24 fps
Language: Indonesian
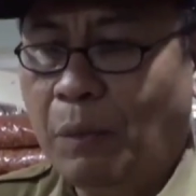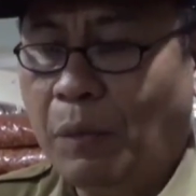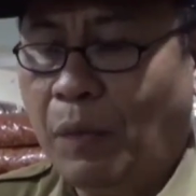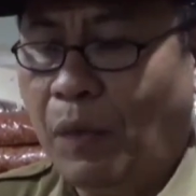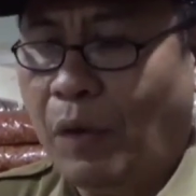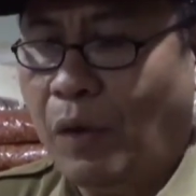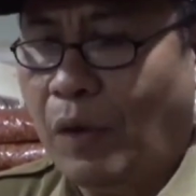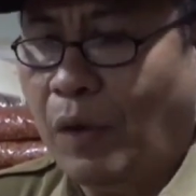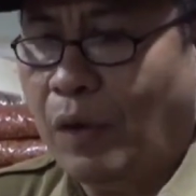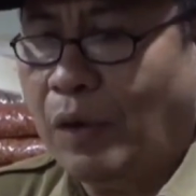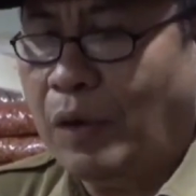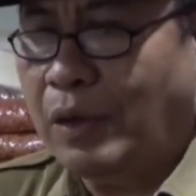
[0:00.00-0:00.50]

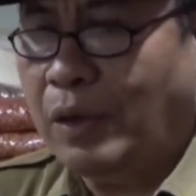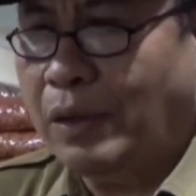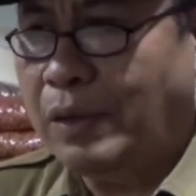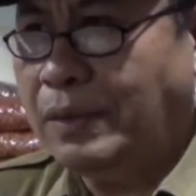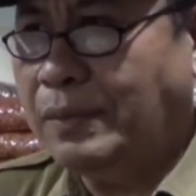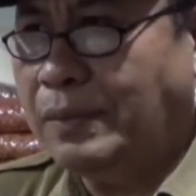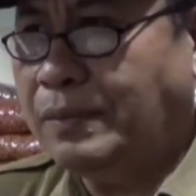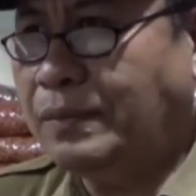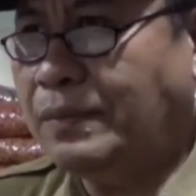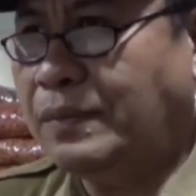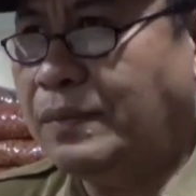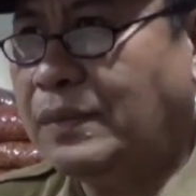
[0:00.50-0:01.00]
mohon
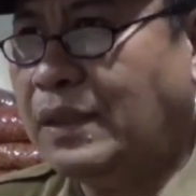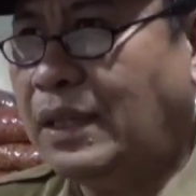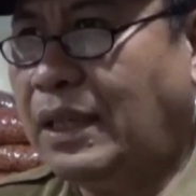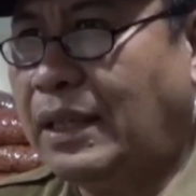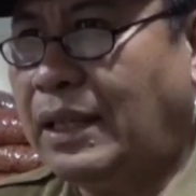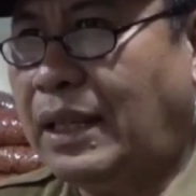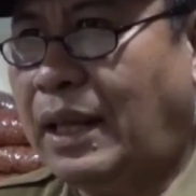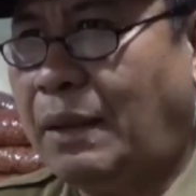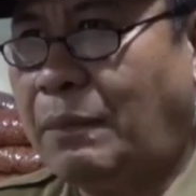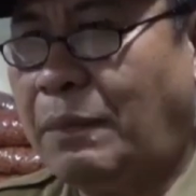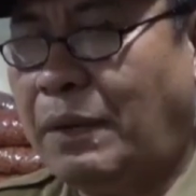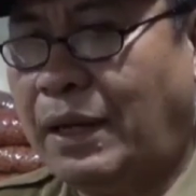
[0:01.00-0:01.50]

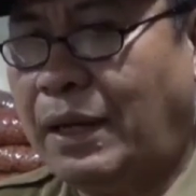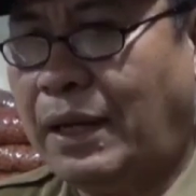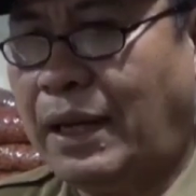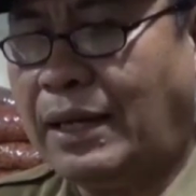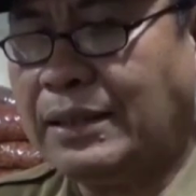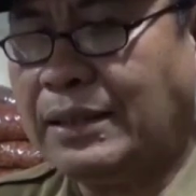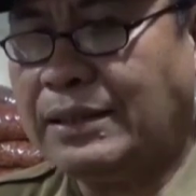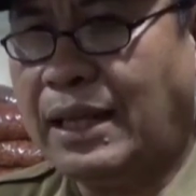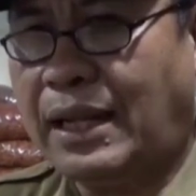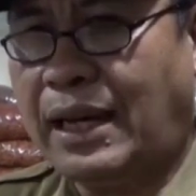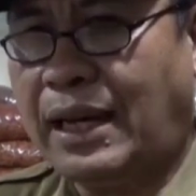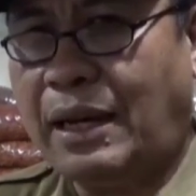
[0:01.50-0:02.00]
kita berikan
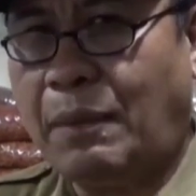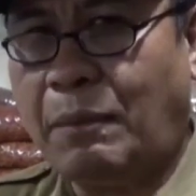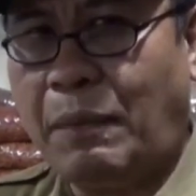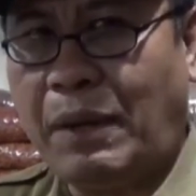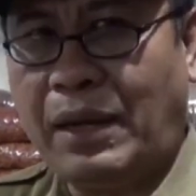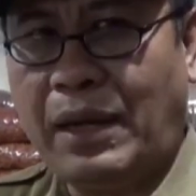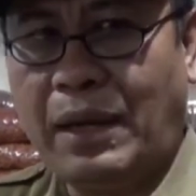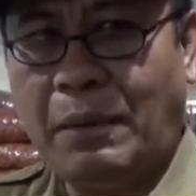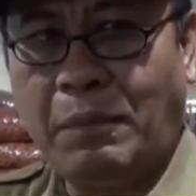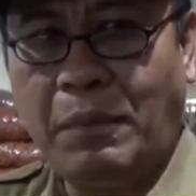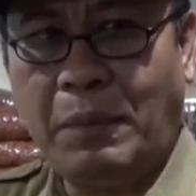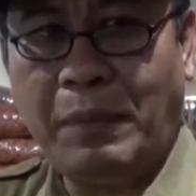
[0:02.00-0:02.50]
saran
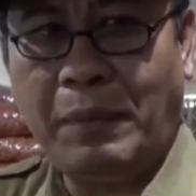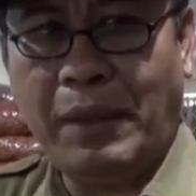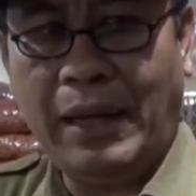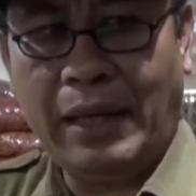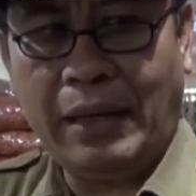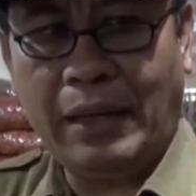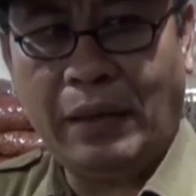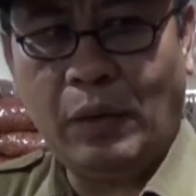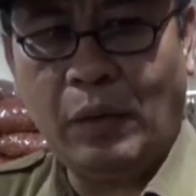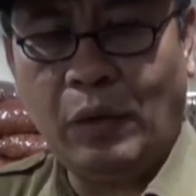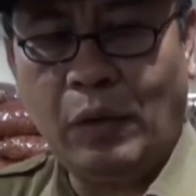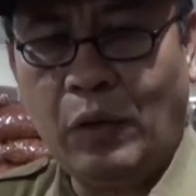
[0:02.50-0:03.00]
pada pemilik
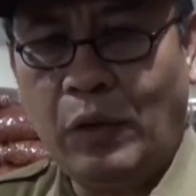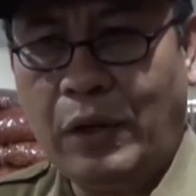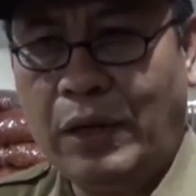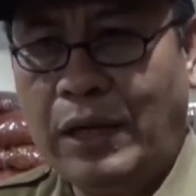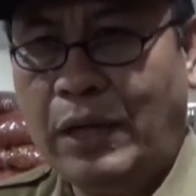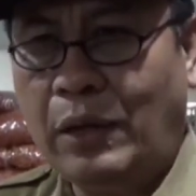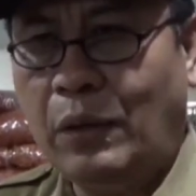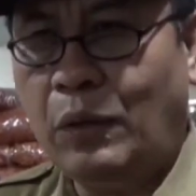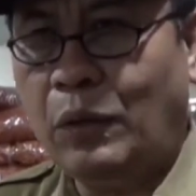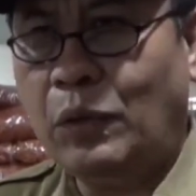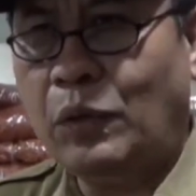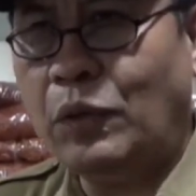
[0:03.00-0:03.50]
toko
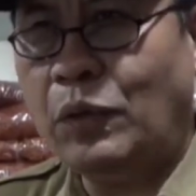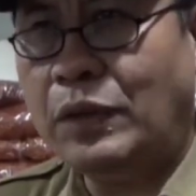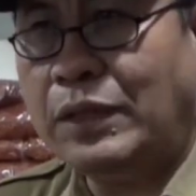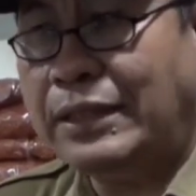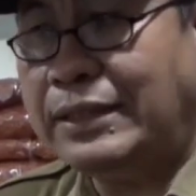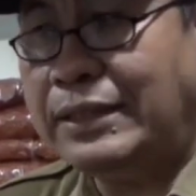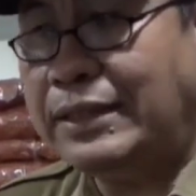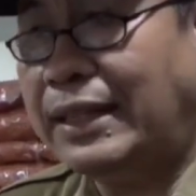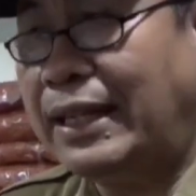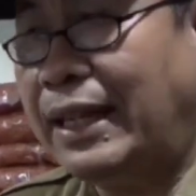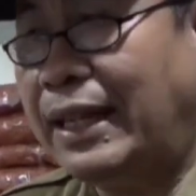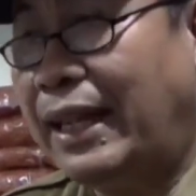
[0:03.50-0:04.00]
ini untuk
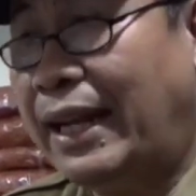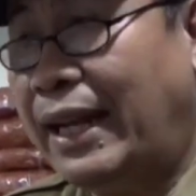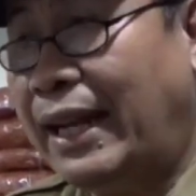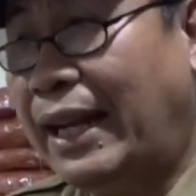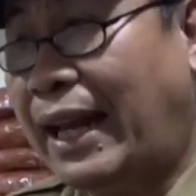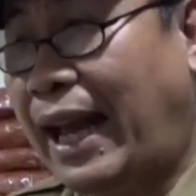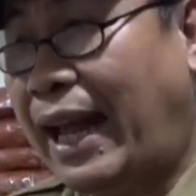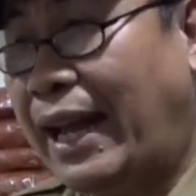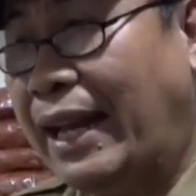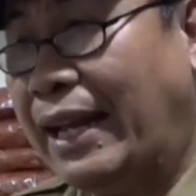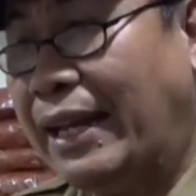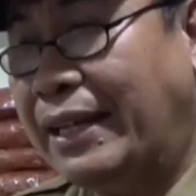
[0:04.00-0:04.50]

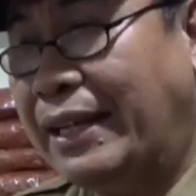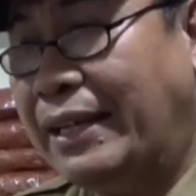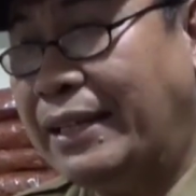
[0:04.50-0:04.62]
diselirikan,